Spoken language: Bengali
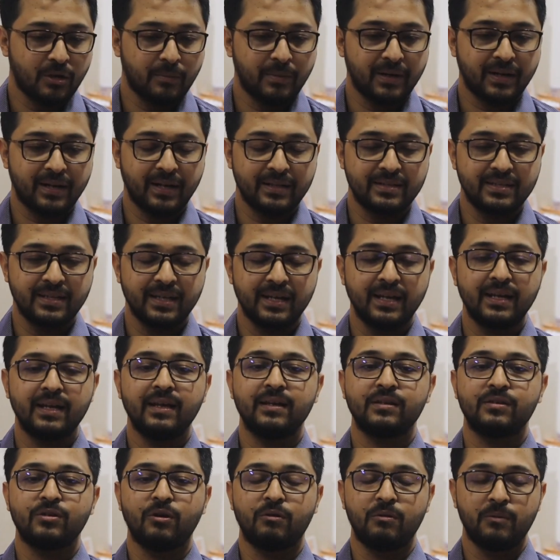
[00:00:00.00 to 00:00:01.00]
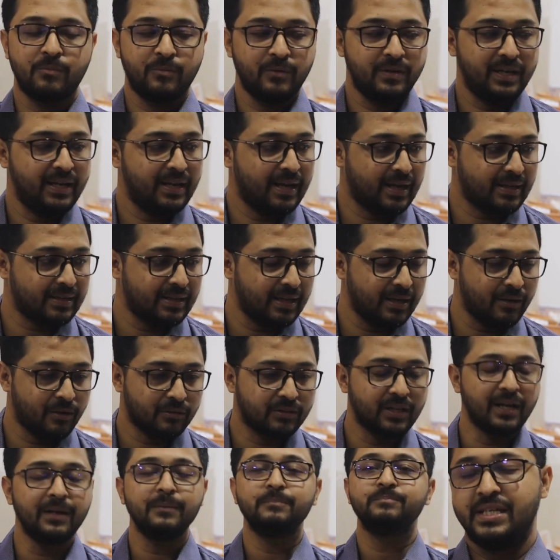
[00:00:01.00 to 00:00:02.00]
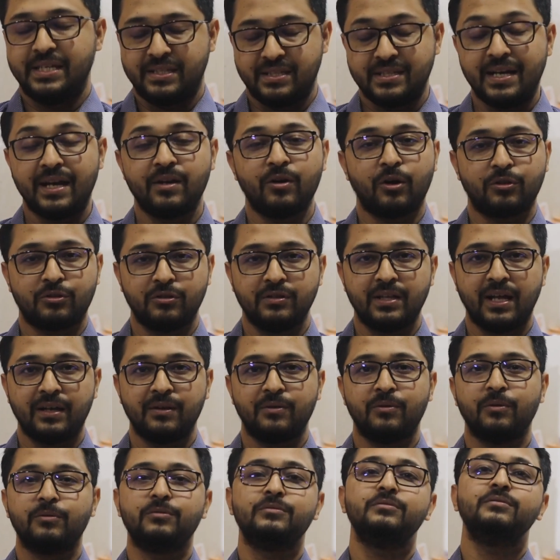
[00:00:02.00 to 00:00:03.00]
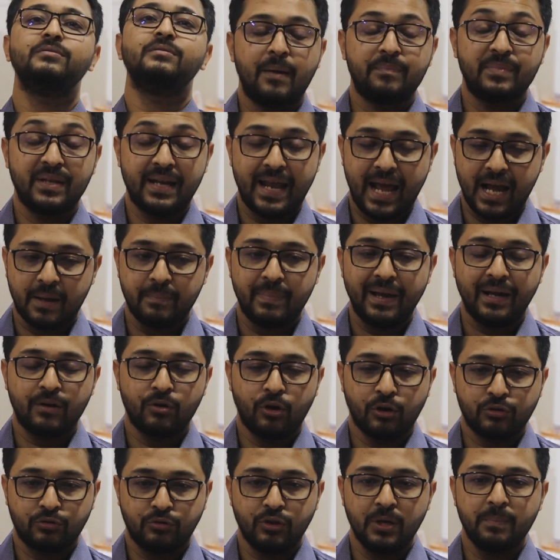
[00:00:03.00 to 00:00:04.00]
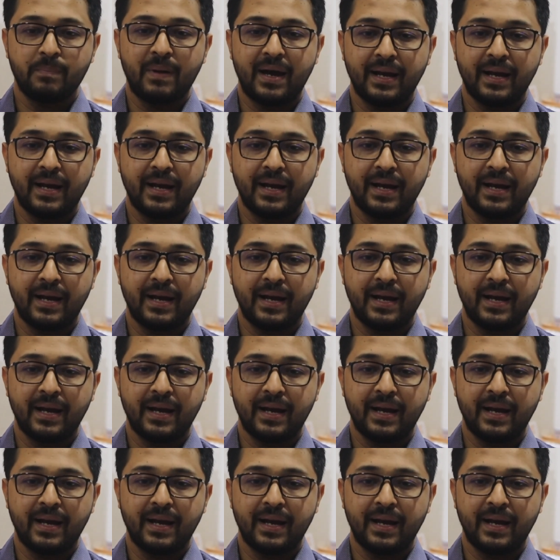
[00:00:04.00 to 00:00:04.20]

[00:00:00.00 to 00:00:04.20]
সবার কাছে সর্বোপরি একটাই কথা স্বেচ্ছায় রক্তদান করুন আপনার এক ব্যাগ রক্তই